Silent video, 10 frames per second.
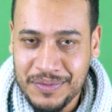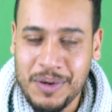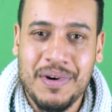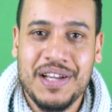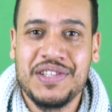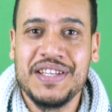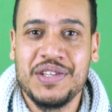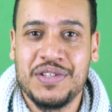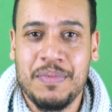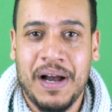في الماتش
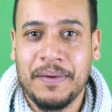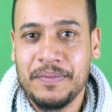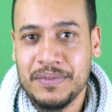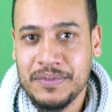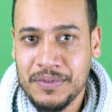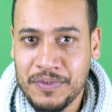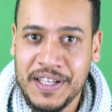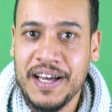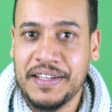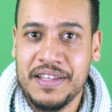ديال الجمعه
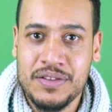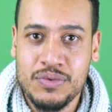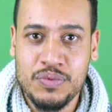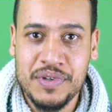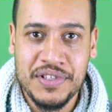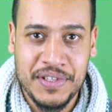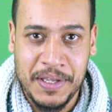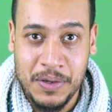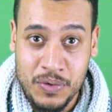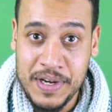في الغارديان دو ويت
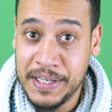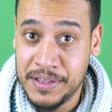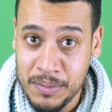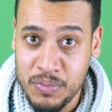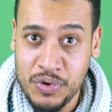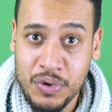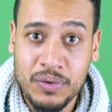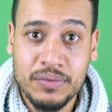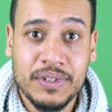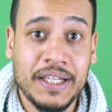يكون عندنا
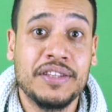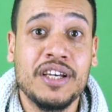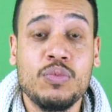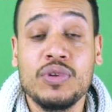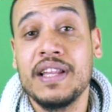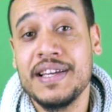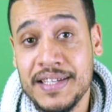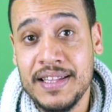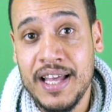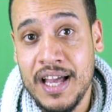بونو قدامو
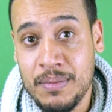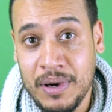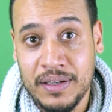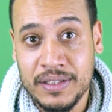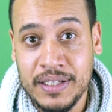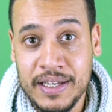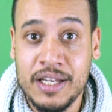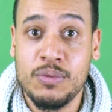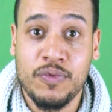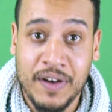ثلاثه اللعابه اللي
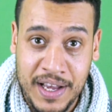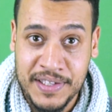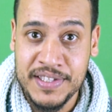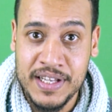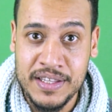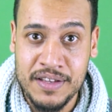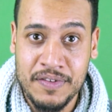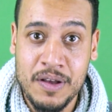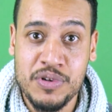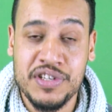يلعبوا في لاكس ديال
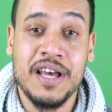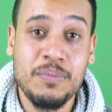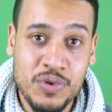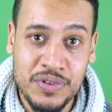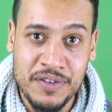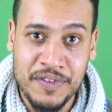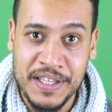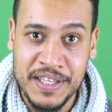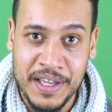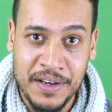الدفاع باش نامنوا
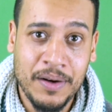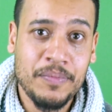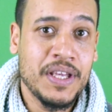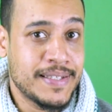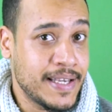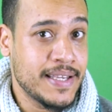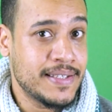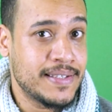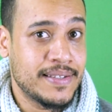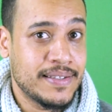الدفاع ديالنا
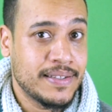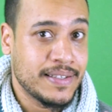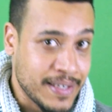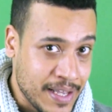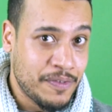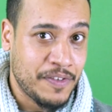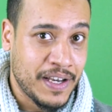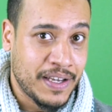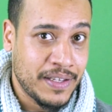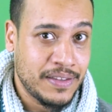سايس نايف
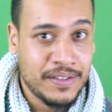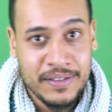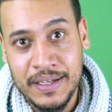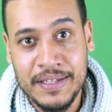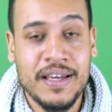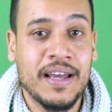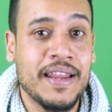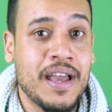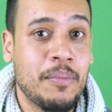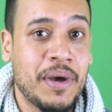اكرد حداه
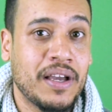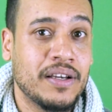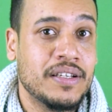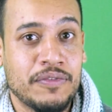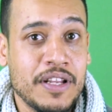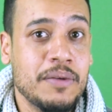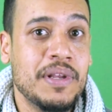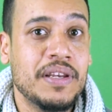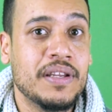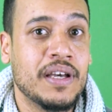ليامق في
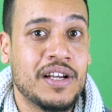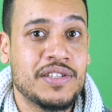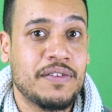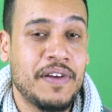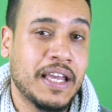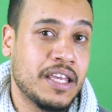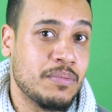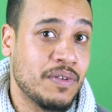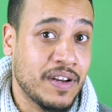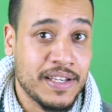اليمين اشرف
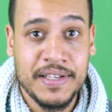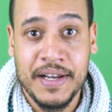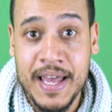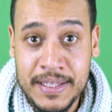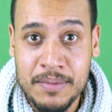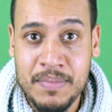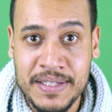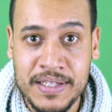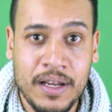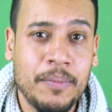حكيمي في اليسار ادم
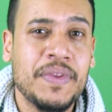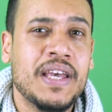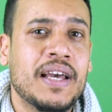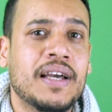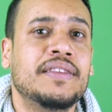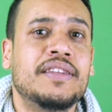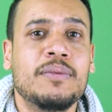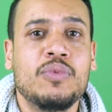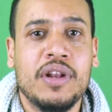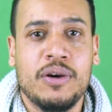مسينا
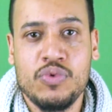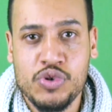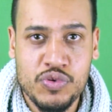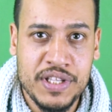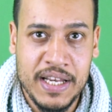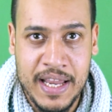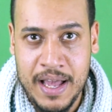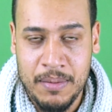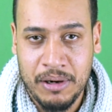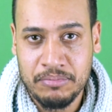قدامه يلعبوا جوج ديال
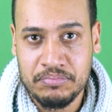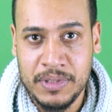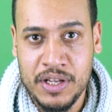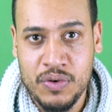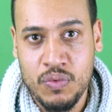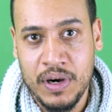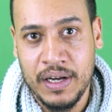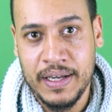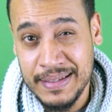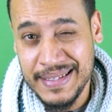اللعابه اللي
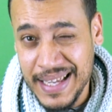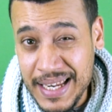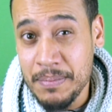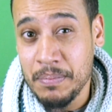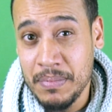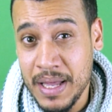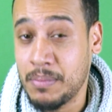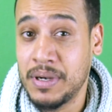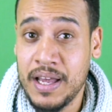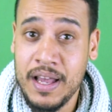هو سليم
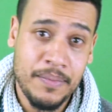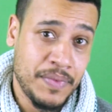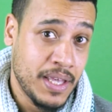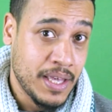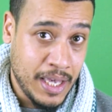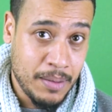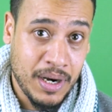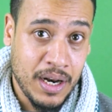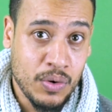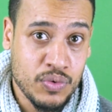املاح
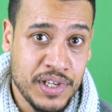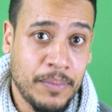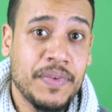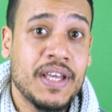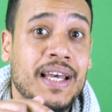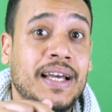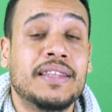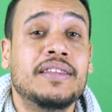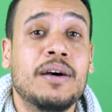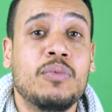عمران لوزا
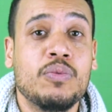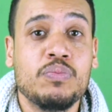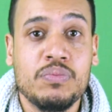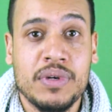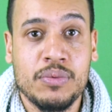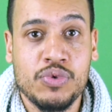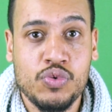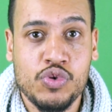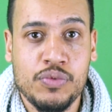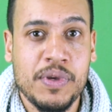قدامهم
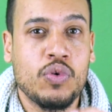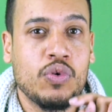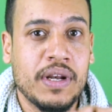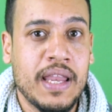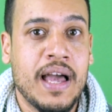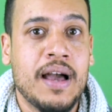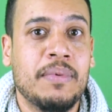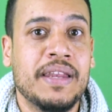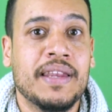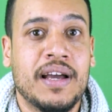بجوجهم يكون
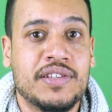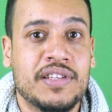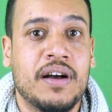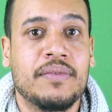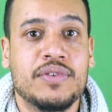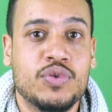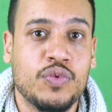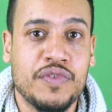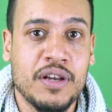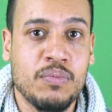اللعاب لينا 10
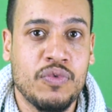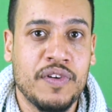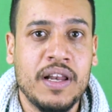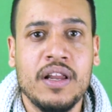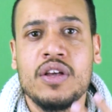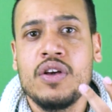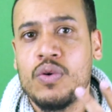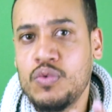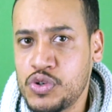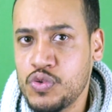سفيان بوفال
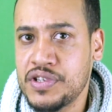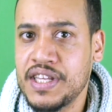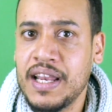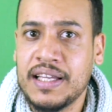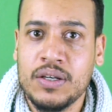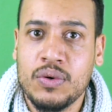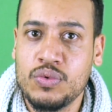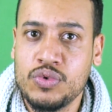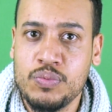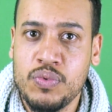وجوج ديال
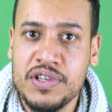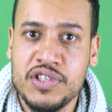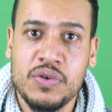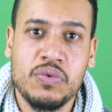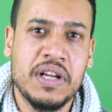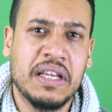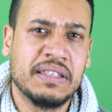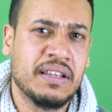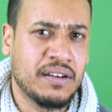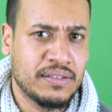لاطاكون دو بوانت يكون
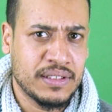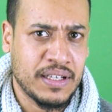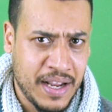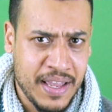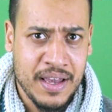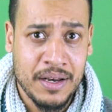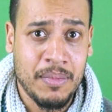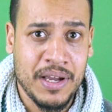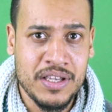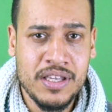عندنا ريان
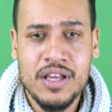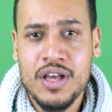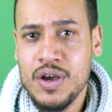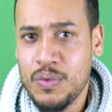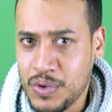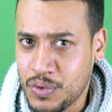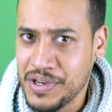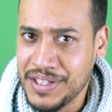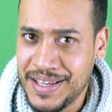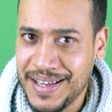مايي
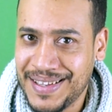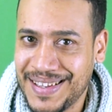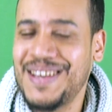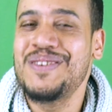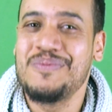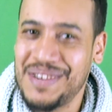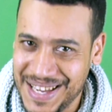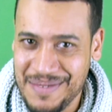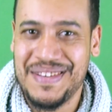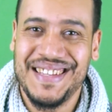ويكون حداه ايوب
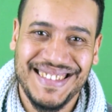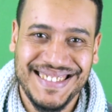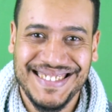الكعبي